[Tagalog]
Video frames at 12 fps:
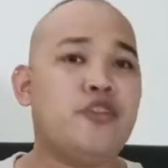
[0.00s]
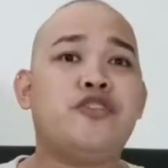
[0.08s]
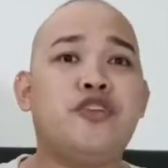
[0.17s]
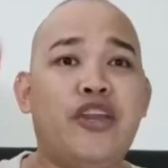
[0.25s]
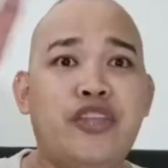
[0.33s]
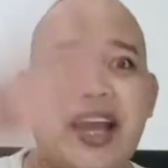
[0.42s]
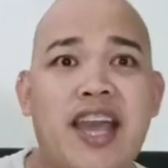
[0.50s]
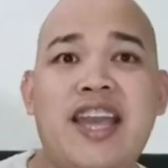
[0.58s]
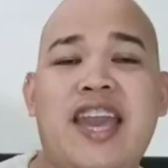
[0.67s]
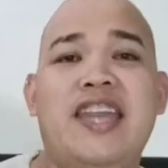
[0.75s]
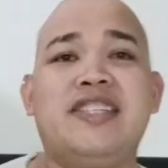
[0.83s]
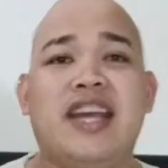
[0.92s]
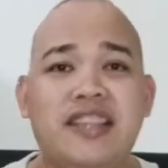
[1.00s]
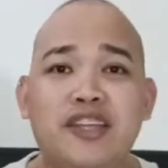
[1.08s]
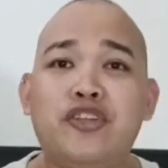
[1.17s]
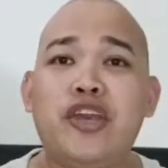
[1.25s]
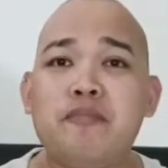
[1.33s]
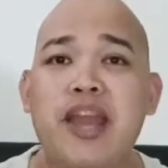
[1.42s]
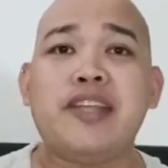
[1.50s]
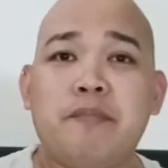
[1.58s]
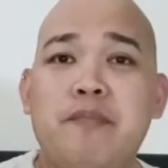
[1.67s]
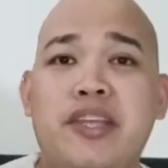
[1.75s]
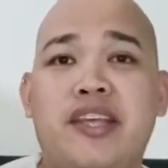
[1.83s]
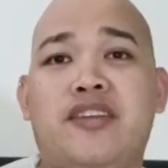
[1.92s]
So na nga guys, andito na yung mga
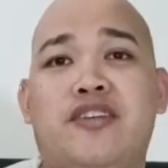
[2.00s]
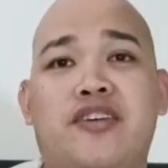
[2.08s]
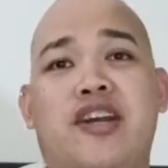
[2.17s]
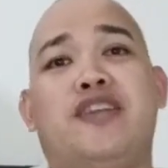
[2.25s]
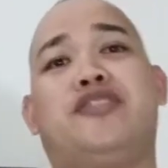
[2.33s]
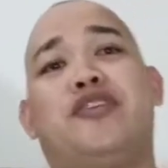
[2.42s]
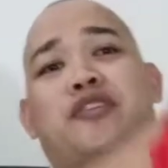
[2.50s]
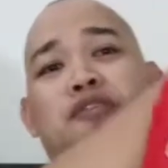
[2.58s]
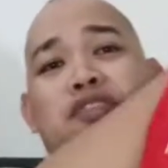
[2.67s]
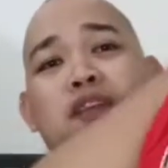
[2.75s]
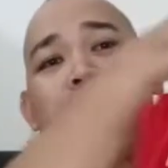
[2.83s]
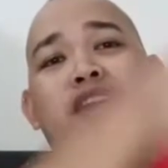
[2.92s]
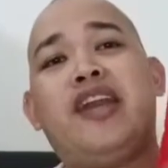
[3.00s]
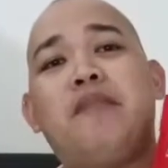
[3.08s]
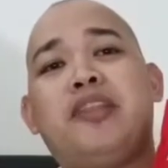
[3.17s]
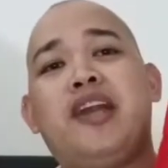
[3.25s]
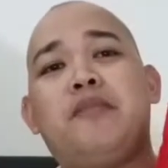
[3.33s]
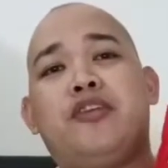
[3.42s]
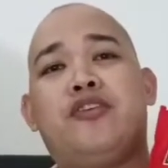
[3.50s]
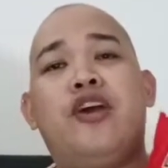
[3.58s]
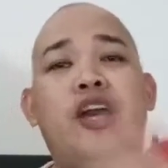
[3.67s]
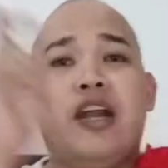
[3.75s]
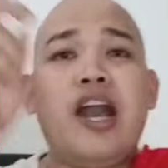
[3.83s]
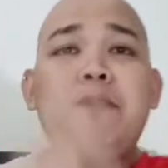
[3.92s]
napamili ko. I'll oh, show you. Siyempre, gamit-gamit ko.
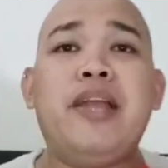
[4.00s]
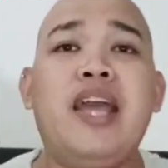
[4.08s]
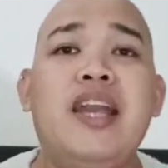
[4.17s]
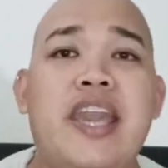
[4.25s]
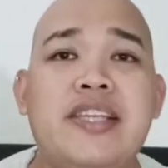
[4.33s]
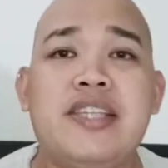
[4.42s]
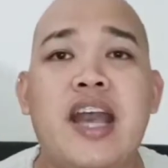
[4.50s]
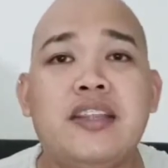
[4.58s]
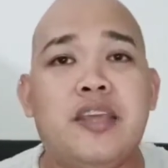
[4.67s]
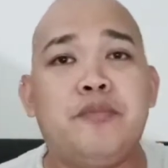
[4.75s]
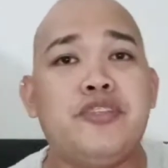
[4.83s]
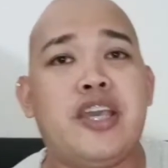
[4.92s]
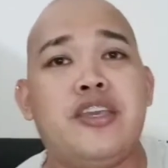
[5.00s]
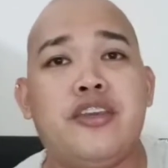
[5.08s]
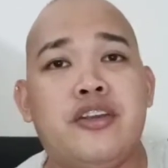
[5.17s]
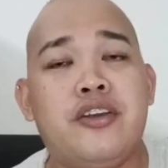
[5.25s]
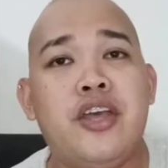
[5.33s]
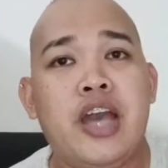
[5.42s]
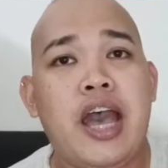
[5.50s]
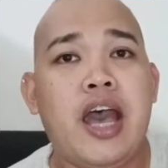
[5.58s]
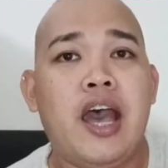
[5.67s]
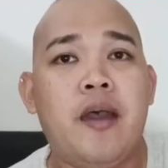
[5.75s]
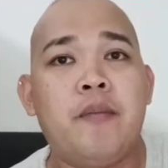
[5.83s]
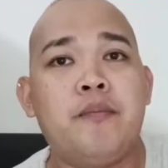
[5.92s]
Nga pala guys, ang tip ko sa inyo,
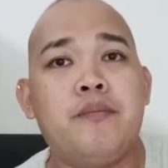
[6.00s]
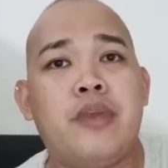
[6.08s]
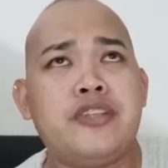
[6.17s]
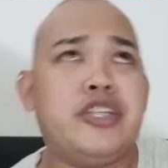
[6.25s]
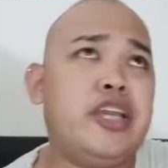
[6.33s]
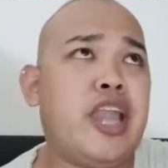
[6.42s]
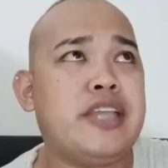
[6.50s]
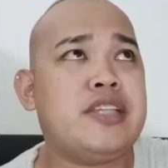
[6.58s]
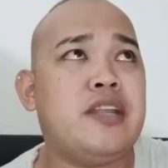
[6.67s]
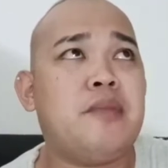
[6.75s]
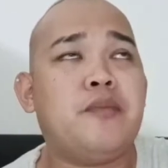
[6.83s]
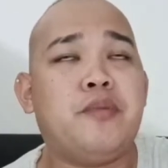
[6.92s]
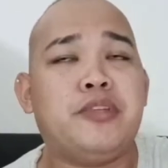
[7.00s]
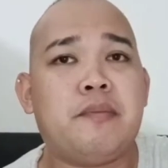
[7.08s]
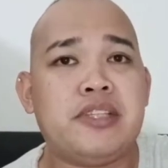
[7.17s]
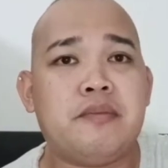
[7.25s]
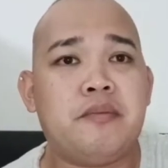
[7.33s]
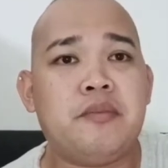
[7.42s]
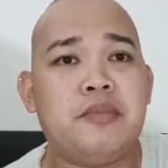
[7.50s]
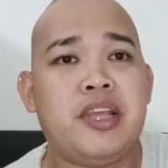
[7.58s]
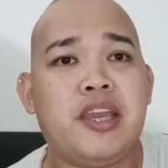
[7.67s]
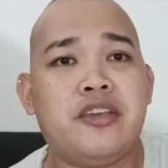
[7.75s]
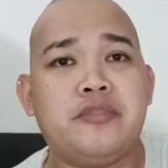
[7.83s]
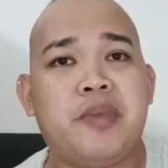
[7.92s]
Um, actually, kahit saan mga pupunta, basta mamimili
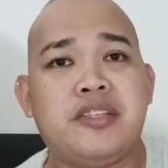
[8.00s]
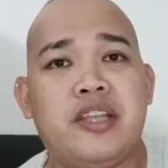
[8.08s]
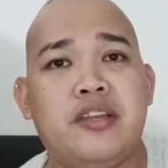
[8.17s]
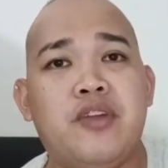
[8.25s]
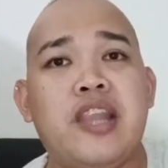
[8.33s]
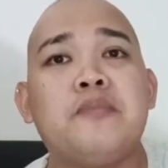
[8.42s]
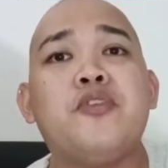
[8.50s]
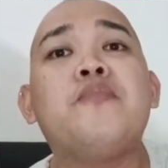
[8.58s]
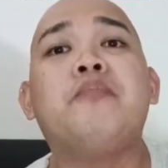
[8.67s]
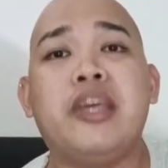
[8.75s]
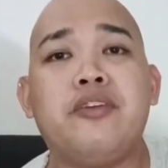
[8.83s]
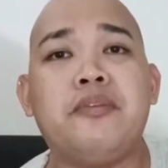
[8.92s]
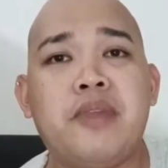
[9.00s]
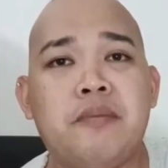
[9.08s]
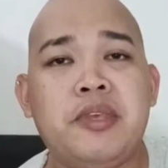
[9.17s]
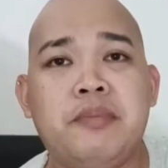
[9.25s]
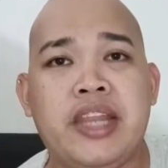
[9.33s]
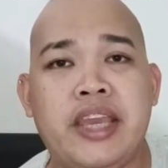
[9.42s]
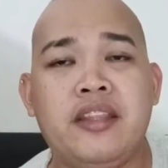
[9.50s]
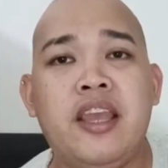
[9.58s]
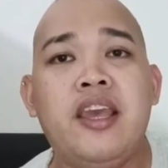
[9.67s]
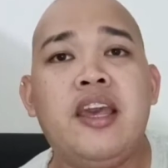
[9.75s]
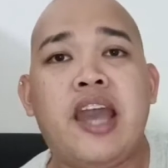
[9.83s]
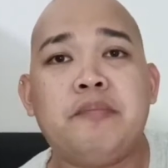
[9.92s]
kayo, especially kung alam nyo meron kayong mga bibili
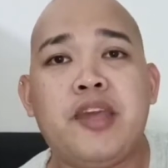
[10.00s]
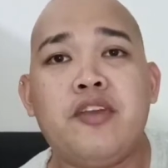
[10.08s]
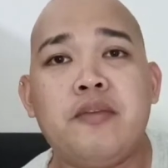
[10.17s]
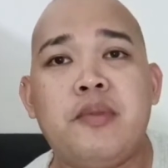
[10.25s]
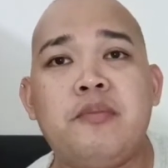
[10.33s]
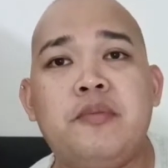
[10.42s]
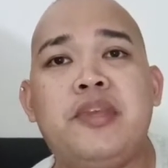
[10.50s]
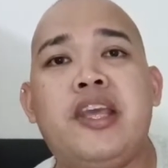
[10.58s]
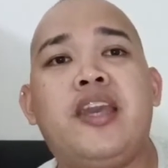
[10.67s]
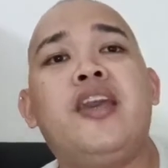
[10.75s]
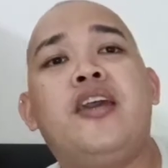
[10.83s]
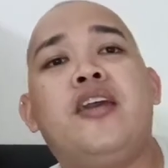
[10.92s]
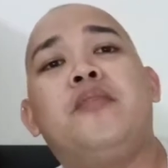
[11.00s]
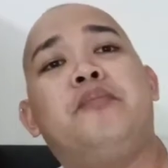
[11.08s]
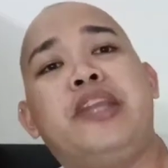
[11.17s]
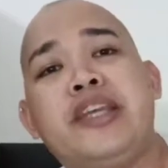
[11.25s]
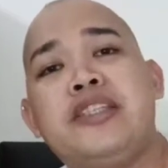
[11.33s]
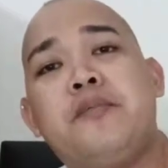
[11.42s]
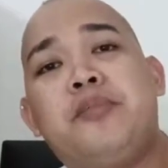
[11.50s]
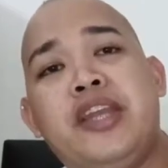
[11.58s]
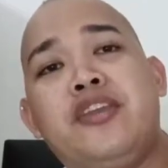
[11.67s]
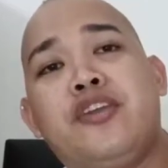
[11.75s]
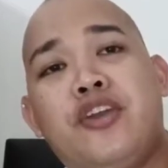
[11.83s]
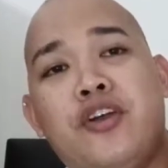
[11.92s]
at meron kayong magbibili, please
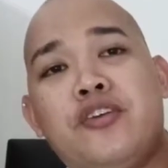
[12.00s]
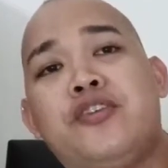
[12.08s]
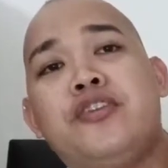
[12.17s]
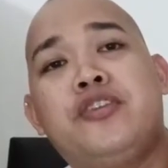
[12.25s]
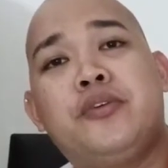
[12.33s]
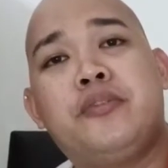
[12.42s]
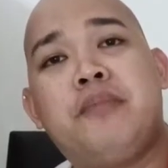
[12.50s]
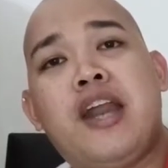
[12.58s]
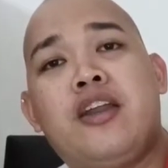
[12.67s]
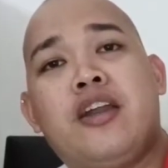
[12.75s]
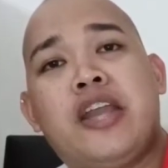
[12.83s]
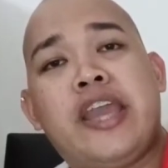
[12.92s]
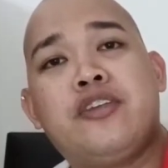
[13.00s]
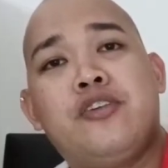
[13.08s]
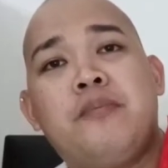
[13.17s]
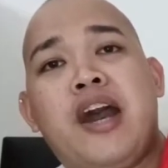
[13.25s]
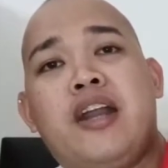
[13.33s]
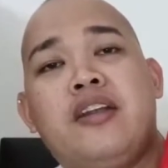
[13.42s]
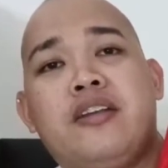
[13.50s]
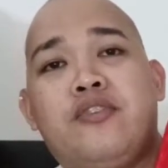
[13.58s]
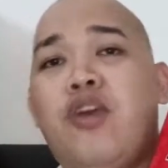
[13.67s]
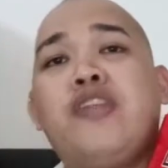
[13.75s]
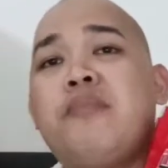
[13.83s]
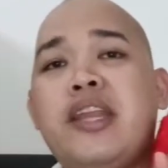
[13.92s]
bring your own tote bag or eco bag,
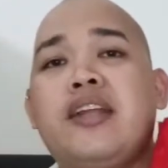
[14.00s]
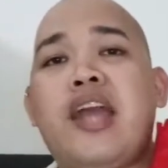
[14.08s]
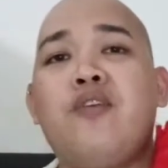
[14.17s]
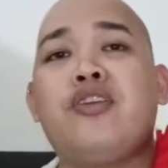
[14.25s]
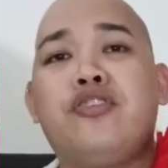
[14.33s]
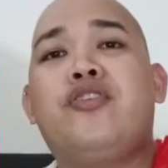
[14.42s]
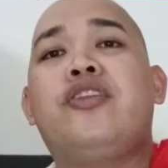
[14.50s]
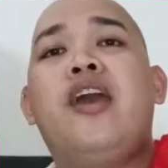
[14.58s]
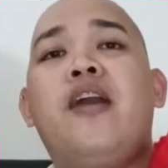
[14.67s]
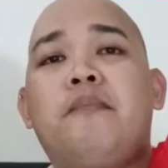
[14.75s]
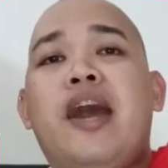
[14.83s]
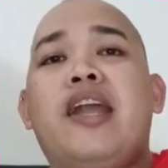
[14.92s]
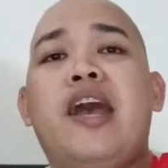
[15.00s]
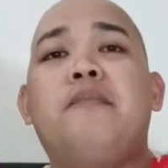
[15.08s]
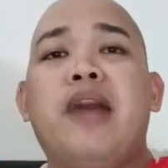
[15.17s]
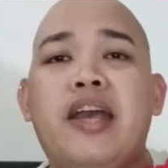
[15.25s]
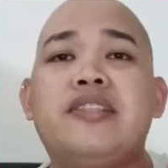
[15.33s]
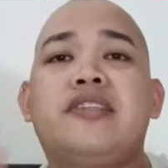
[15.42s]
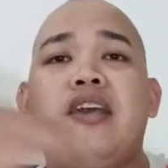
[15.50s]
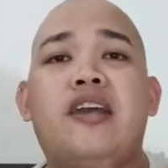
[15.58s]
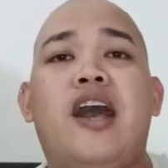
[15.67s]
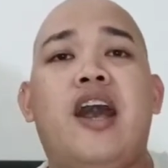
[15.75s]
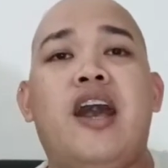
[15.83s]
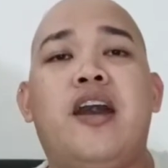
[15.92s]
kung ano man ang tawag nyo doon, para mas
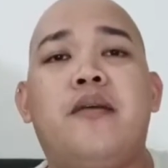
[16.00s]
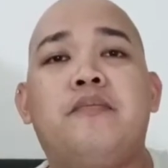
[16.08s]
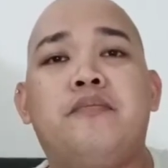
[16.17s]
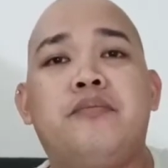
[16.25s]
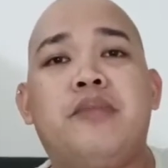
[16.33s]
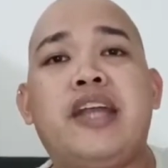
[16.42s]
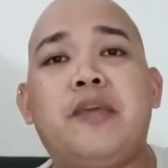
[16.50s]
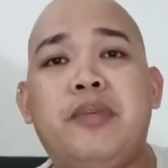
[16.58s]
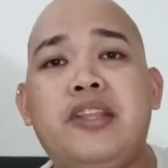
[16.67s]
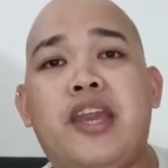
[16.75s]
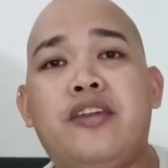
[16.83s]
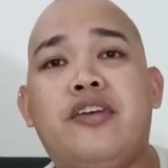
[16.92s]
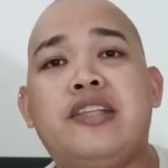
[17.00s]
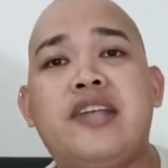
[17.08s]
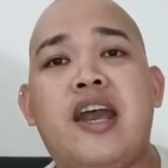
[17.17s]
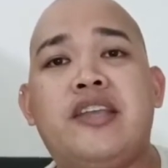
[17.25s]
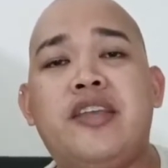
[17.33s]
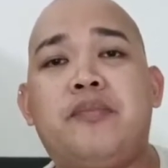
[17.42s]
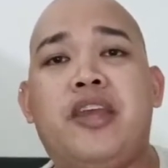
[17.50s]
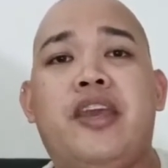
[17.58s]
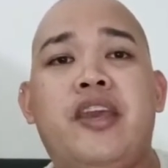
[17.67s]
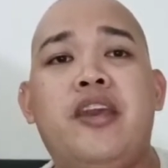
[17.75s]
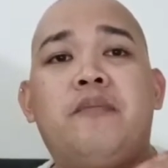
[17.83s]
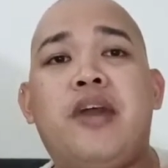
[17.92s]
um, makatipid kayo at saka
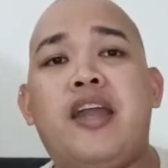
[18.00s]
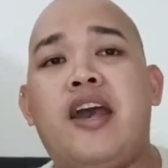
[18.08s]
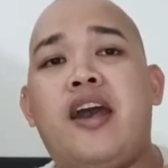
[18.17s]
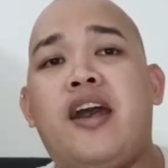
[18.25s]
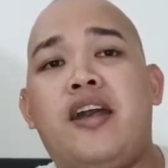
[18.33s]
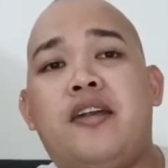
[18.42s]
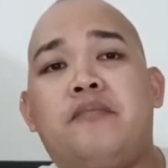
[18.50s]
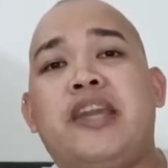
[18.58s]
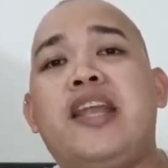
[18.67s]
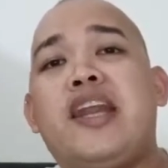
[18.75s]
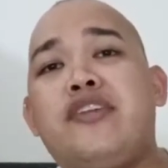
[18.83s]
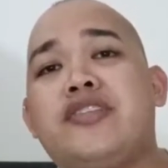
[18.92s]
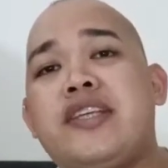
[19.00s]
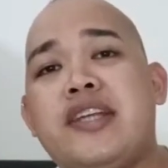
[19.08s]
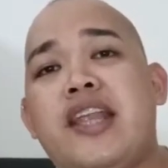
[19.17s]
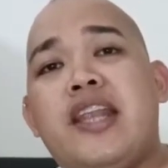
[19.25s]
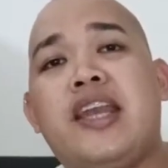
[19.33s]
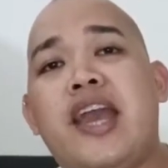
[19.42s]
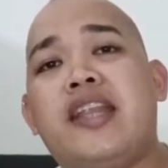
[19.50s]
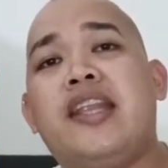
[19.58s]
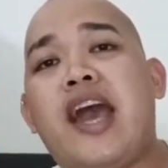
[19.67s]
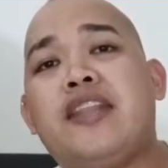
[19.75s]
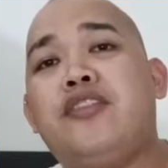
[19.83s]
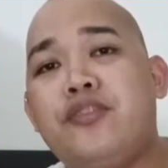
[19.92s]
syempre para may lagay nyo sa isang lalagyan ng
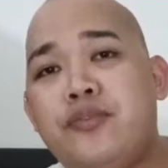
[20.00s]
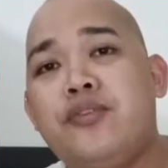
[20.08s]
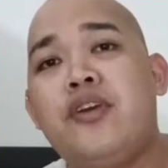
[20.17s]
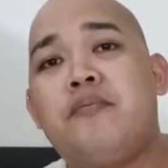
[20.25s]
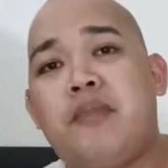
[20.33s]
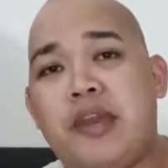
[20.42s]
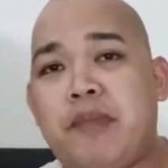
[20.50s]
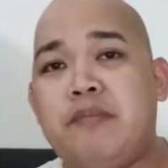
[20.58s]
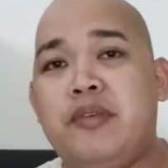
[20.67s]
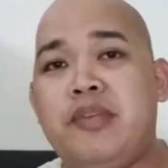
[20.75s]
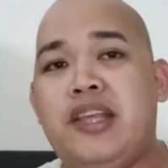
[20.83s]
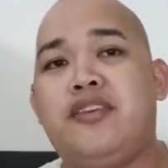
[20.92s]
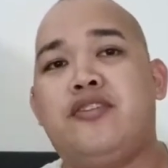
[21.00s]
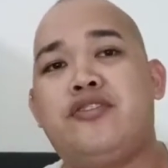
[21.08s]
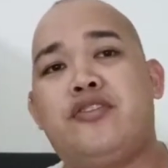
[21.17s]
lahat nung maipamimili nyo.